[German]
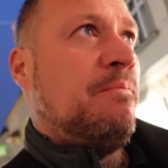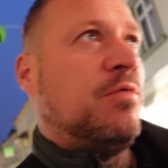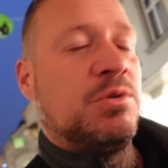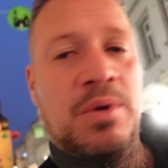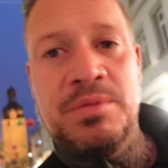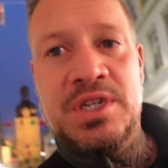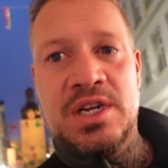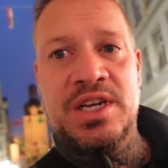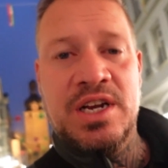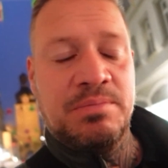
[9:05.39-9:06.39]
was beim
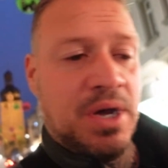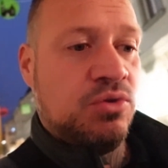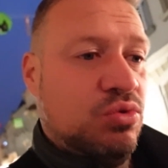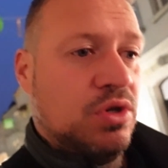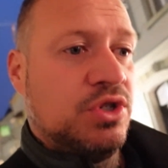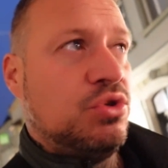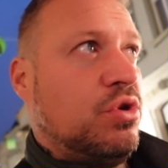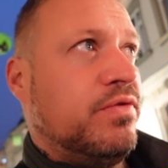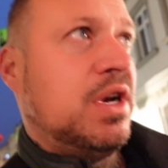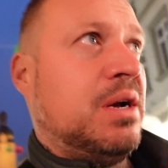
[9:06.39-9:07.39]
Italiener ein paar Nudeln zu
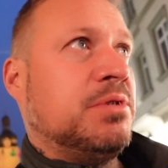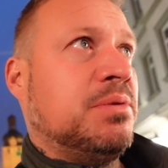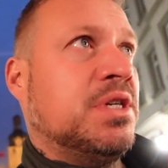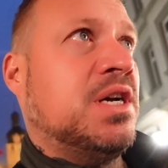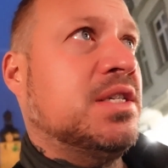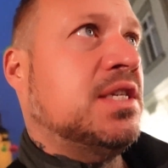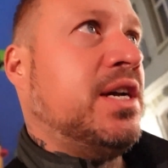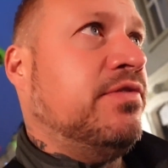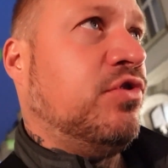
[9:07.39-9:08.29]
gönnen, weil abends habe ich keine Zeit.